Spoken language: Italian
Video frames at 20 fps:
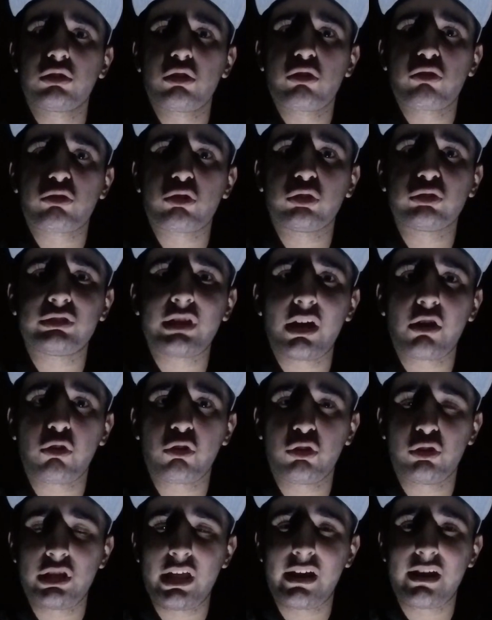
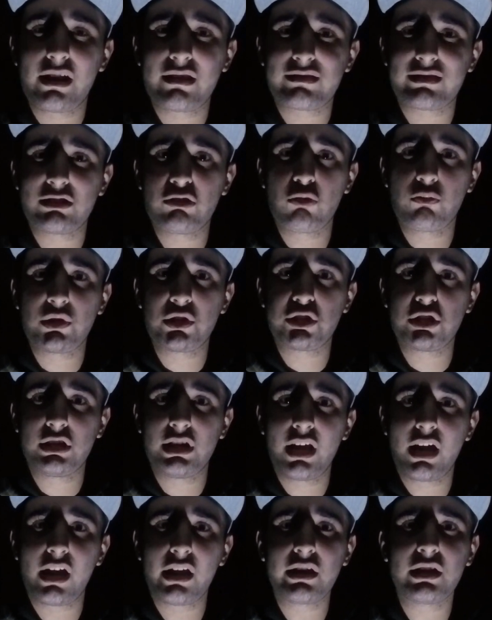scontarono gli arresti
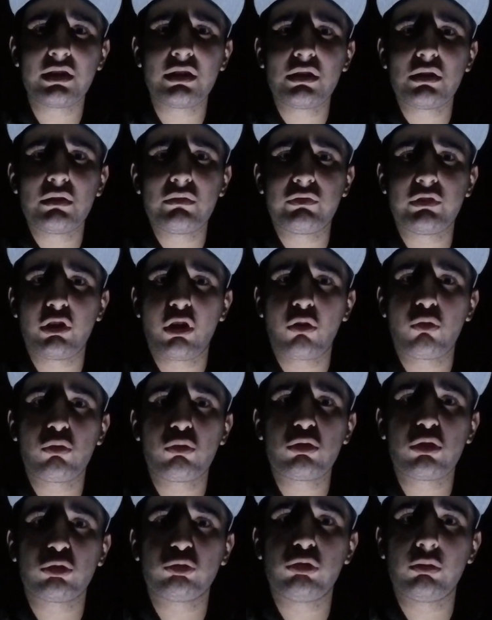domiciliari fino a
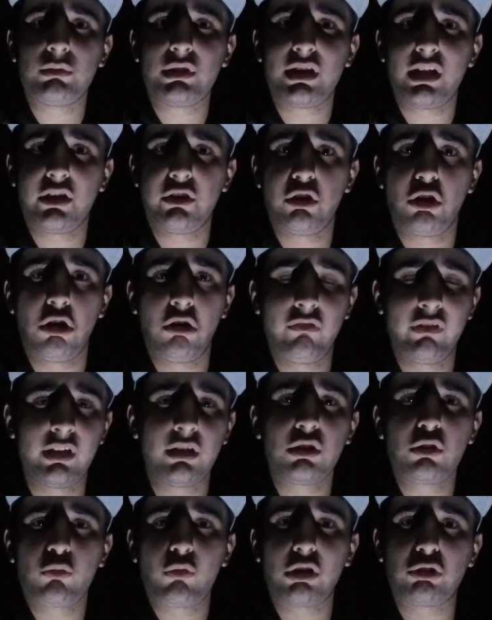luglio
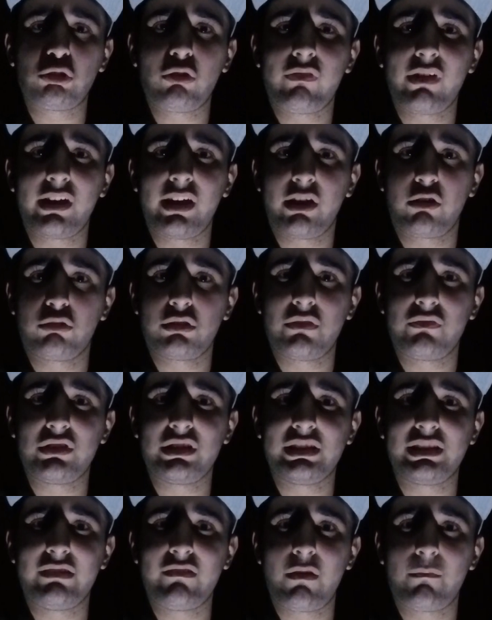2009, quando vennero
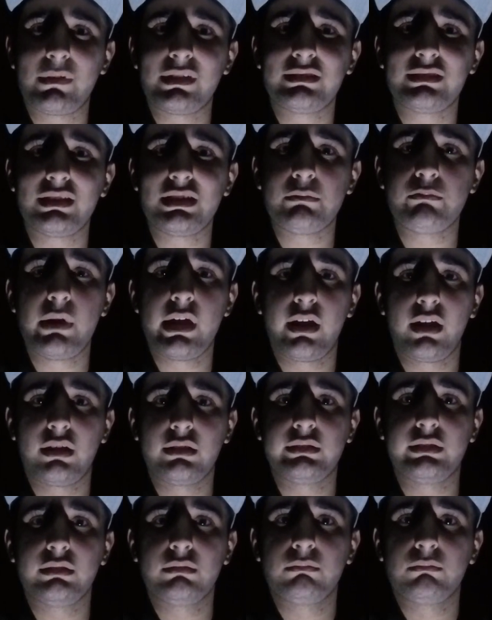definitivamente
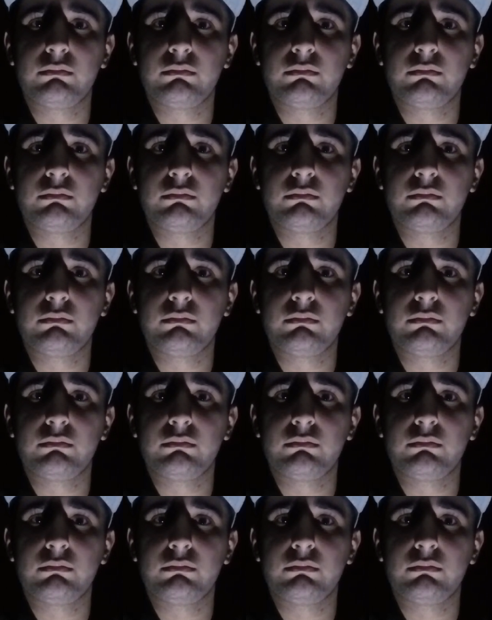liberati.